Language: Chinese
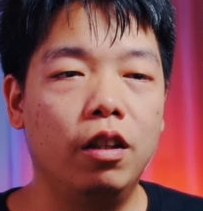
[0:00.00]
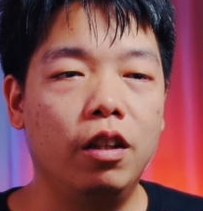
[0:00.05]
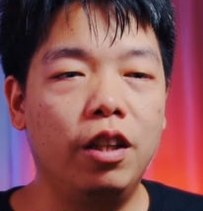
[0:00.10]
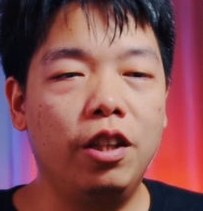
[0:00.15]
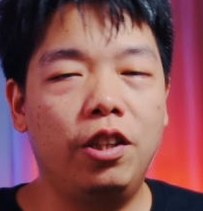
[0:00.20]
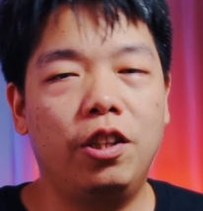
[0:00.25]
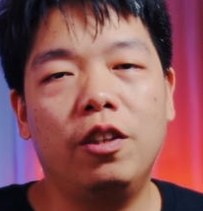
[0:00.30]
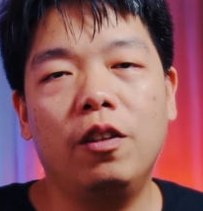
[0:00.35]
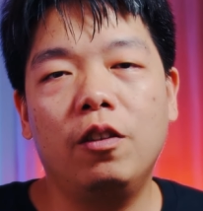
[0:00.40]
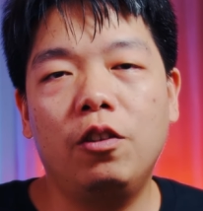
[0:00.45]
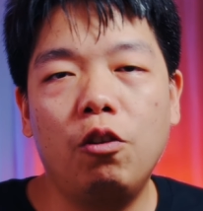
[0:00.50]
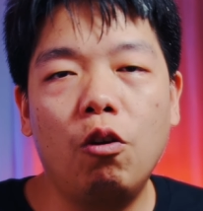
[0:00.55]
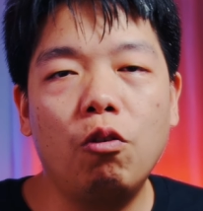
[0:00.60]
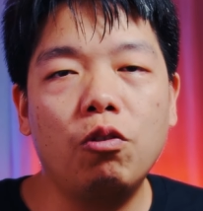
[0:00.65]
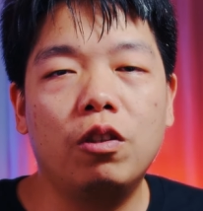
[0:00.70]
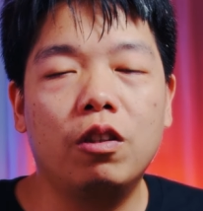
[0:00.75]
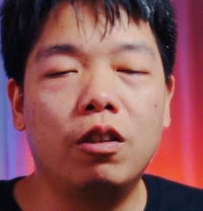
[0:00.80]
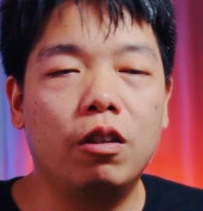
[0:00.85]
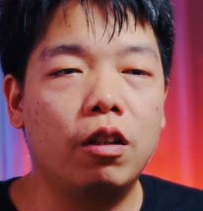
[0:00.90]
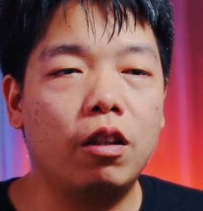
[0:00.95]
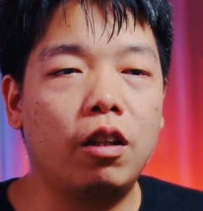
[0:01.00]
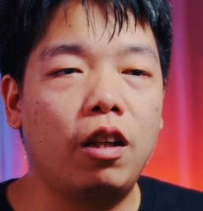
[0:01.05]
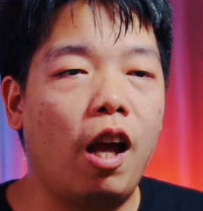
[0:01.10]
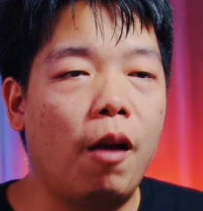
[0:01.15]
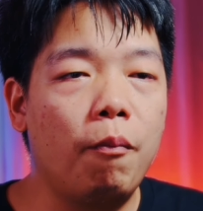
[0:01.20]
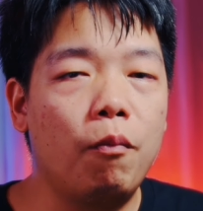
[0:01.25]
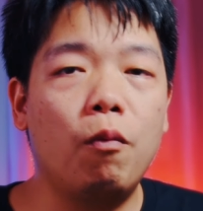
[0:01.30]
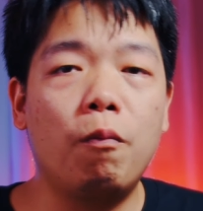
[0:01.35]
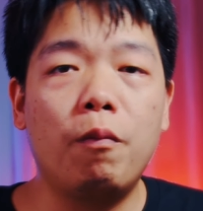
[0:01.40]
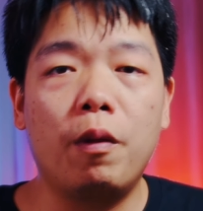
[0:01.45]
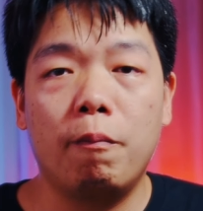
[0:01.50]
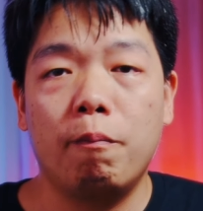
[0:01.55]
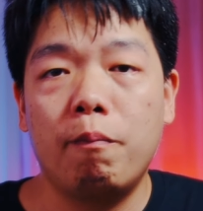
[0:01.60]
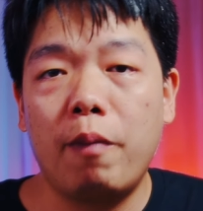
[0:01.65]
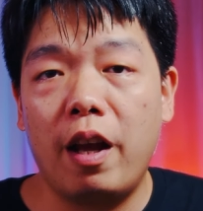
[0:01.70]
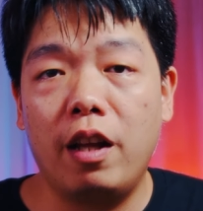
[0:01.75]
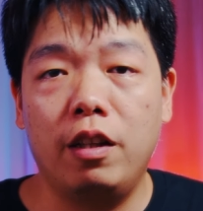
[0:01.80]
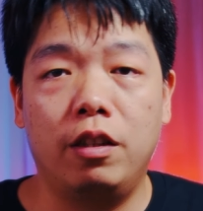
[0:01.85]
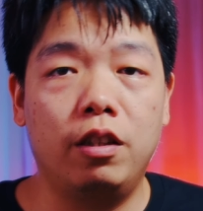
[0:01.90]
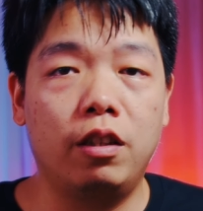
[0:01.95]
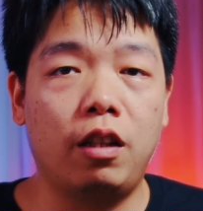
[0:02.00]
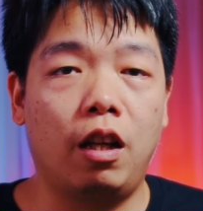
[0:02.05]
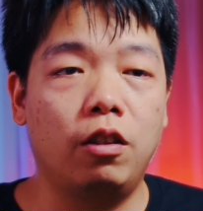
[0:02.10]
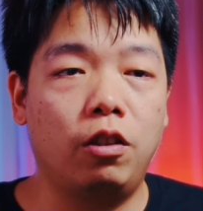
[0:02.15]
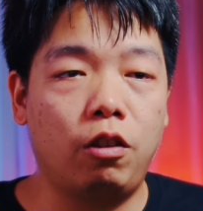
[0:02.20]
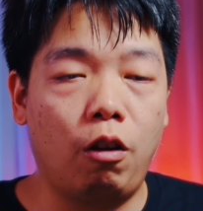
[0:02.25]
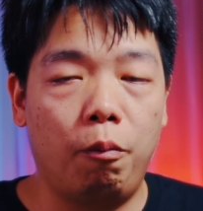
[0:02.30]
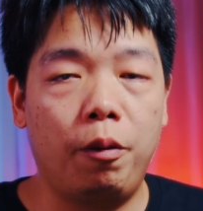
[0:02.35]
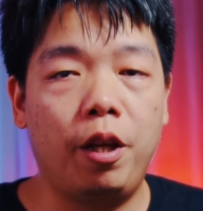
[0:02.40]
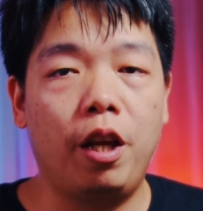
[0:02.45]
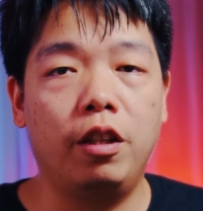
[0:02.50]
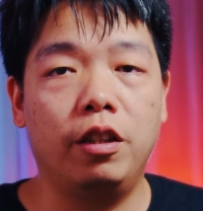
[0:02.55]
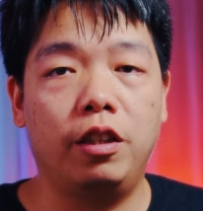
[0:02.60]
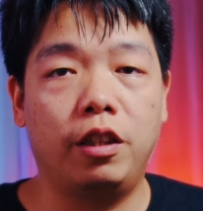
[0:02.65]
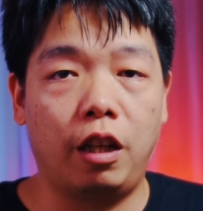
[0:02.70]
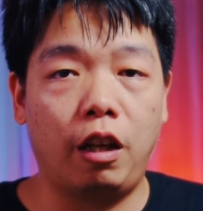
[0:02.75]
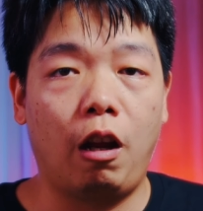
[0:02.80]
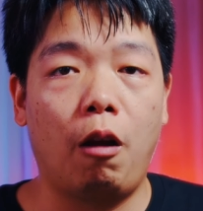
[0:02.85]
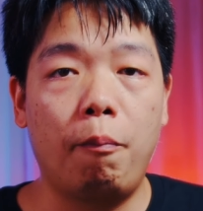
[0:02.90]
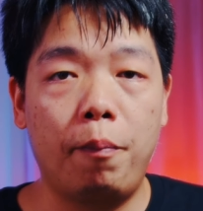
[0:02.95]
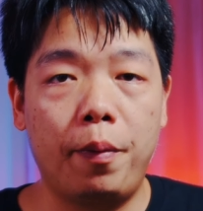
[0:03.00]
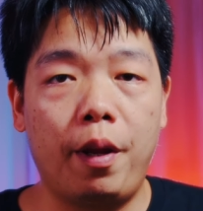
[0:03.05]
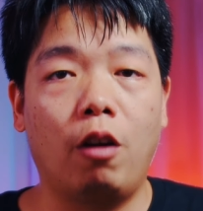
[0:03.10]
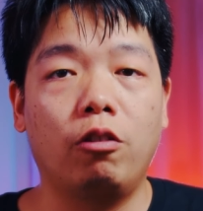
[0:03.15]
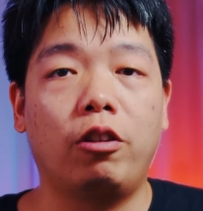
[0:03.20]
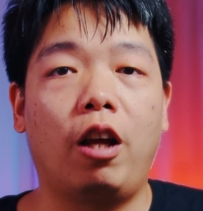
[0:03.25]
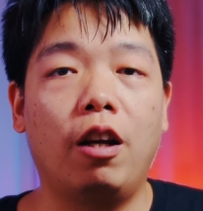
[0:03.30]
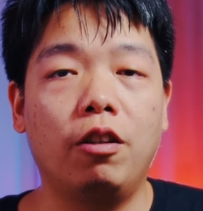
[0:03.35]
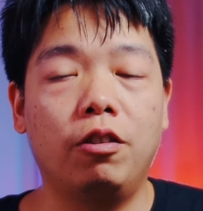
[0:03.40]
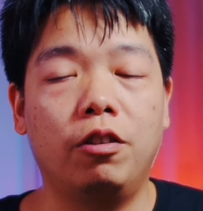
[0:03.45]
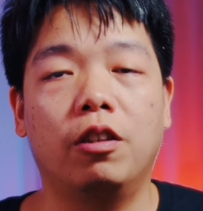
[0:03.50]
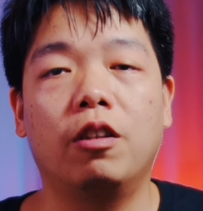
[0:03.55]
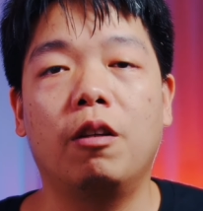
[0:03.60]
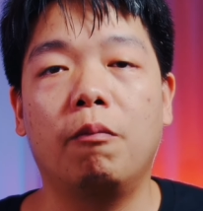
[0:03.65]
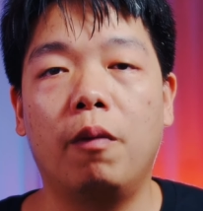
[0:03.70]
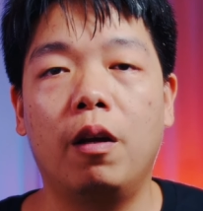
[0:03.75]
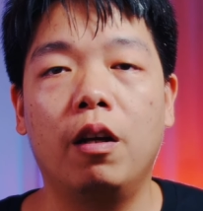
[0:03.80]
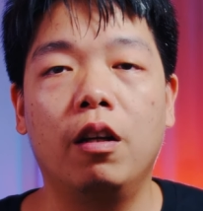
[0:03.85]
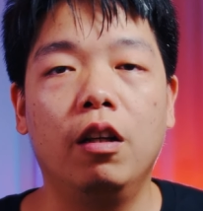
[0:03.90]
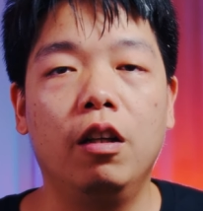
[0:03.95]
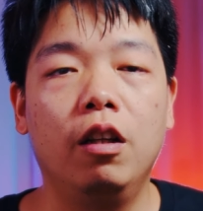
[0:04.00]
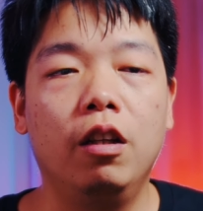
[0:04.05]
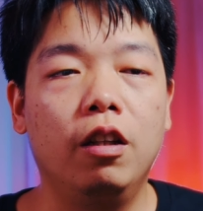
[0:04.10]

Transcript: 你其实就是看不明白这张照片想要表达的是什么。